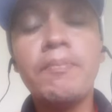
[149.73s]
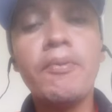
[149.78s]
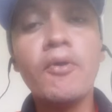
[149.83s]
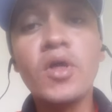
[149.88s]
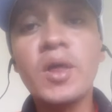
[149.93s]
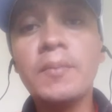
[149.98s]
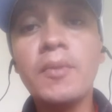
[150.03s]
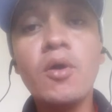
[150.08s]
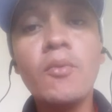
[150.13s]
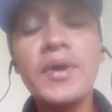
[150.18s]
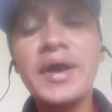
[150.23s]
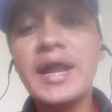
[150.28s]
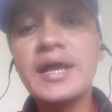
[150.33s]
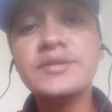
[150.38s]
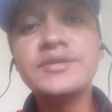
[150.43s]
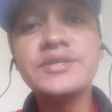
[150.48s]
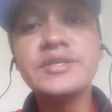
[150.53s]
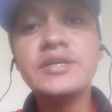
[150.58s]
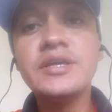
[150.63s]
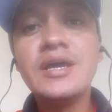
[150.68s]
Podemos ver
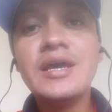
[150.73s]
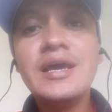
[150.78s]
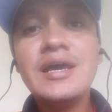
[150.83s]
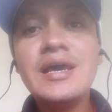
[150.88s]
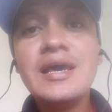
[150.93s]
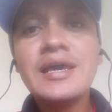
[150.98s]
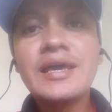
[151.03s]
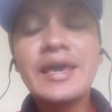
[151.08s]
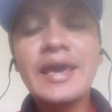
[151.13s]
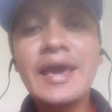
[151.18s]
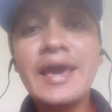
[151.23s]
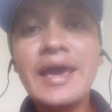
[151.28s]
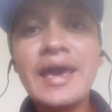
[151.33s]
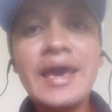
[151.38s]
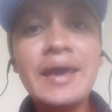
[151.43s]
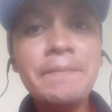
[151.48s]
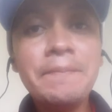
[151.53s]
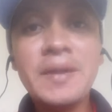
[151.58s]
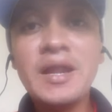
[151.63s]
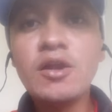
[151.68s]
allí
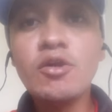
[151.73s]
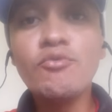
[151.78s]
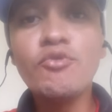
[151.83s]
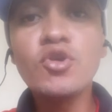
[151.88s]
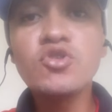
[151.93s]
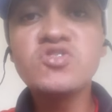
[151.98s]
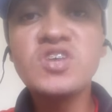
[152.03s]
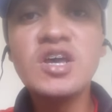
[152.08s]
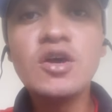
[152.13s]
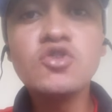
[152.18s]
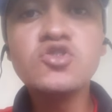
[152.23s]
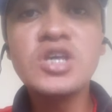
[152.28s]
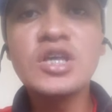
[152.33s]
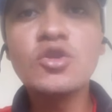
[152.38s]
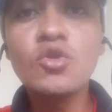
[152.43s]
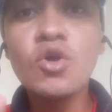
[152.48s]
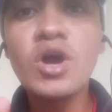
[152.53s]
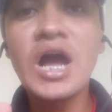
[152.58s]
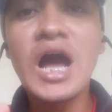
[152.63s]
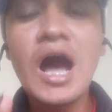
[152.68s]
que en pleno forcejeo
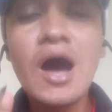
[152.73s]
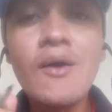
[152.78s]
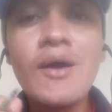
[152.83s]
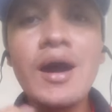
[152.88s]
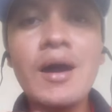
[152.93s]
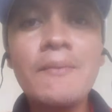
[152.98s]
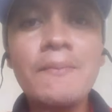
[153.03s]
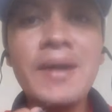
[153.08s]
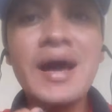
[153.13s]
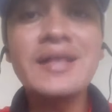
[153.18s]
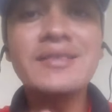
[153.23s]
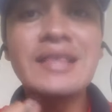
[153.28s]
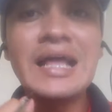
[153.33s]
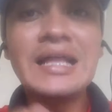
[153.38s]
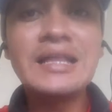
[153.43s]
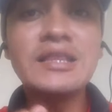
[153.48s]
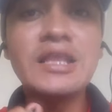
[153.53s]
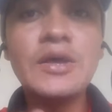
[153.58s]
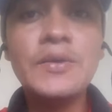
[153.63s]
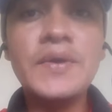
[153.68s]
se tocaba
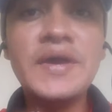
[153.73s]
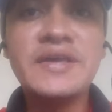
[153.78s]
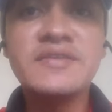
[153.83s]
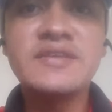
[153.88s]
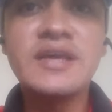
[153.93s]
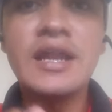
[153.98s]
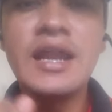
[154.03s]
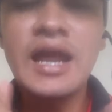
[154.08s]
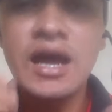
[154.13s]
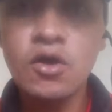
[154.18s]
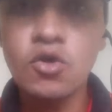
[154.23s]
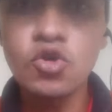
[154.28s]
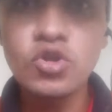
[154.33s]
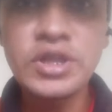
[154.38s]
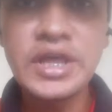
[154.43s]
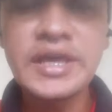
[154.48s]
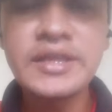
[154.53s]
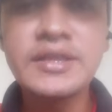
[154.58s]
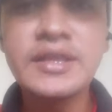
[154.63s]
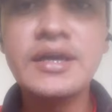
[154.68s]
bastantes veces la
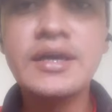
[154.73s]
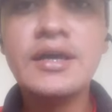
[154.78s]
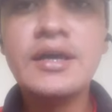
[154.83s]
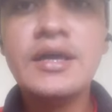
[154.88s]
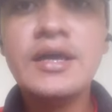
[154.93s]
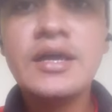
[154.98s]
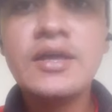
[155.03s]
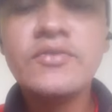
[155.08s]
corneta